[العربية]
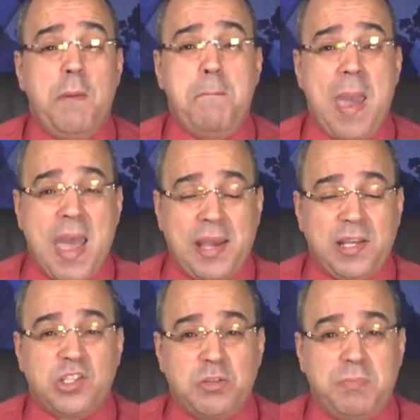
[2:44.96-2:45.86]

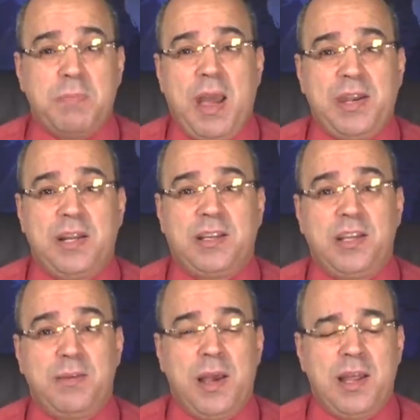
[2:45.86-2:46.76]
بائس بمعنى
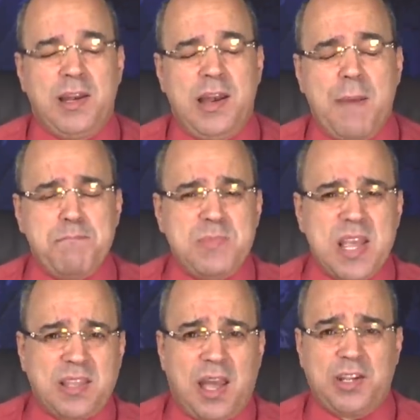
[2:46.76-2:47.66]
الكلمة لم
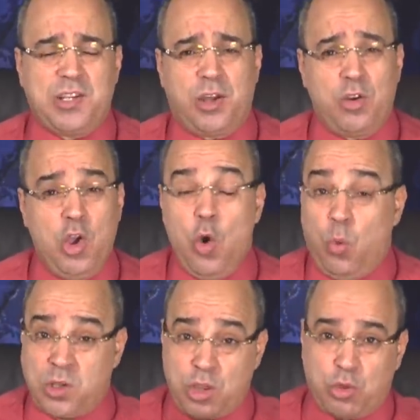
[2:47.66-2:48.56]
يتغير
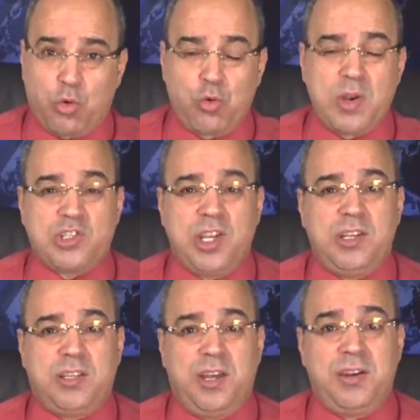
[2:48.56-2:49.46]
وتذكرون
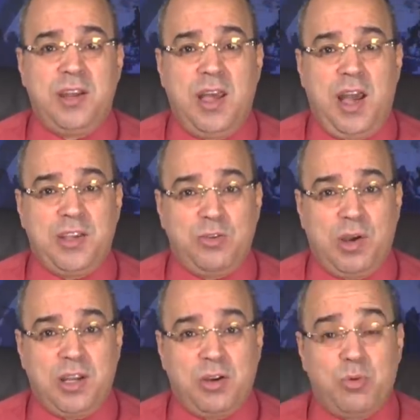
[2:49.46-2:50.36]
جيدا أيها
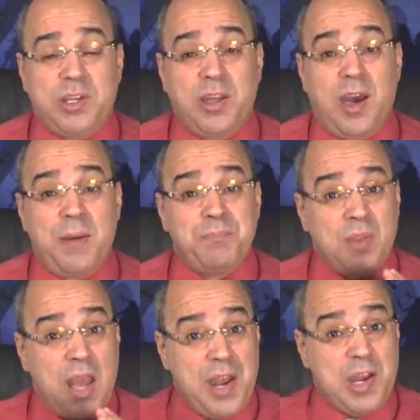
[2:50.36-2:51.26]
الإخوة الكرام
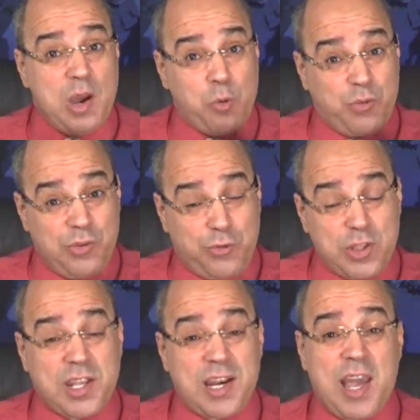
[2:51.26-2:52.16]
أنه في
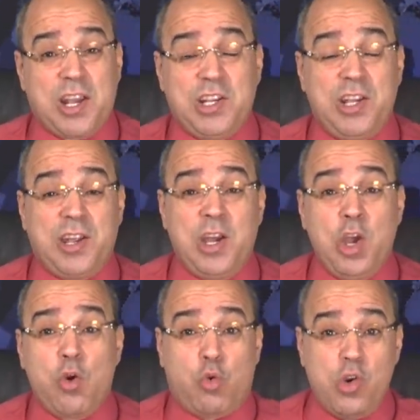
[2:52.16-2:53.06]
الفترة الأخيرة
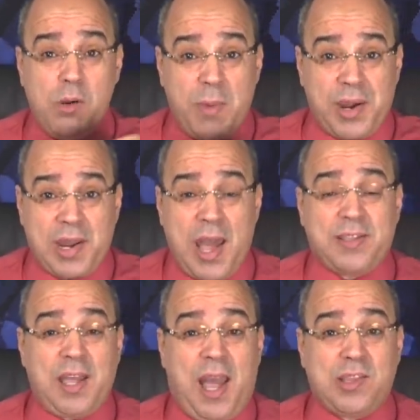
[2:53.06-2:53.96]
كل مرة
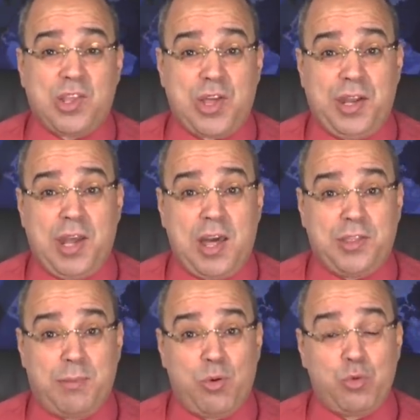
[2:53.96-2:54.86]
أتحدث عن
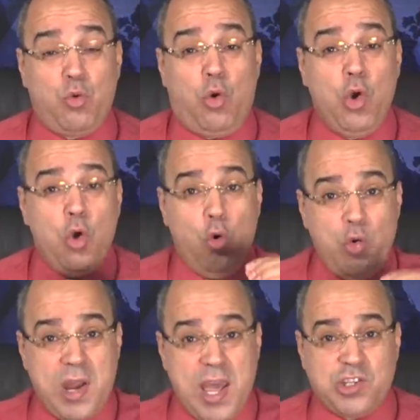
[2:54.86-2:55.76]
هذا الموضوع
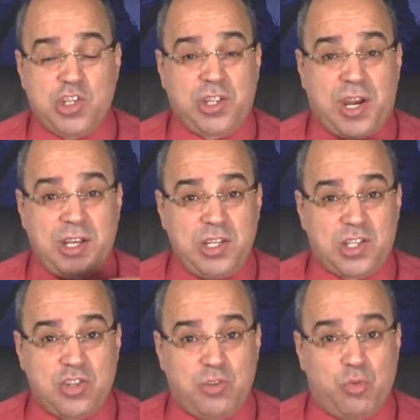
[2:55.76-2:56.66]
أناشد
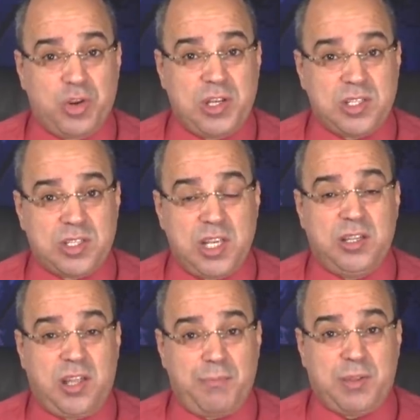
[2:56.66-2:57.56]
رئيس الجمهورية
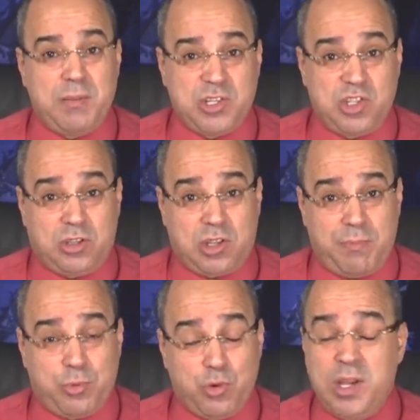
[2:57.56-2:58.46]
السيد عبد المجيد
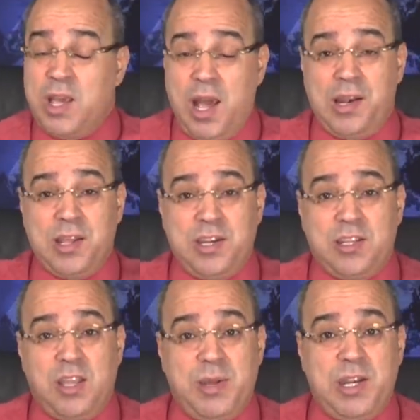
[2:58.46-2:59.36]
تبون الذي
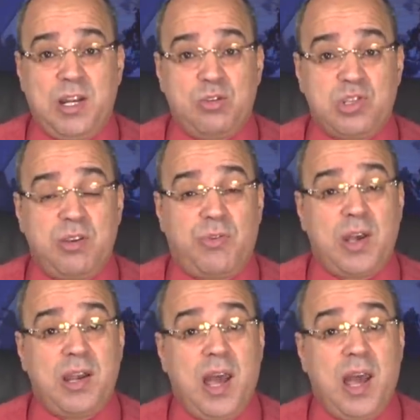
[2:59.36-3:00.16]
نتمنى له الشفاء